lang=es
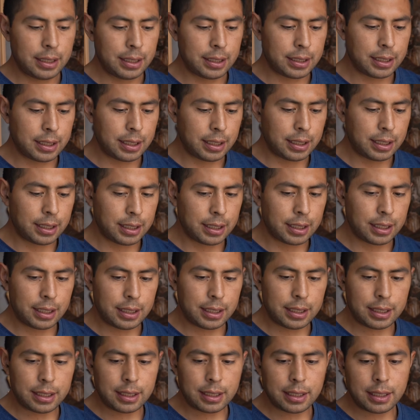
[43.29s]
Esta
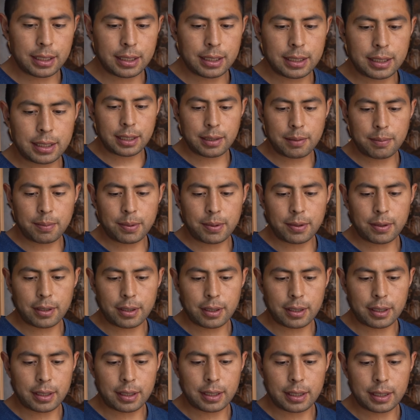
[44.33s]
águila está por
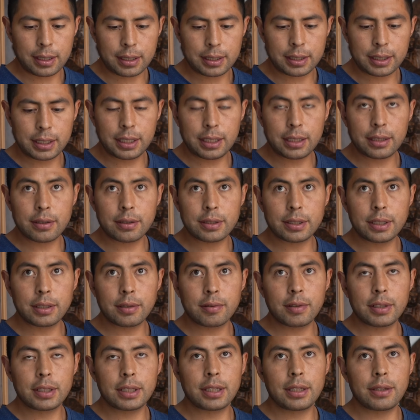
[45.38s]

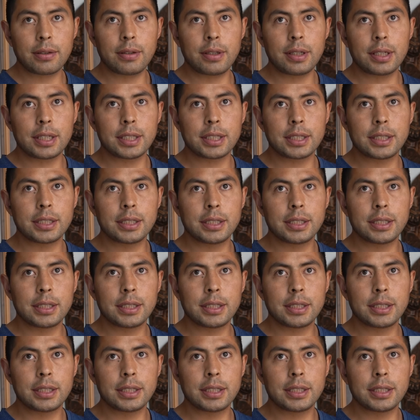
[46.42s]
150 eh, dólares.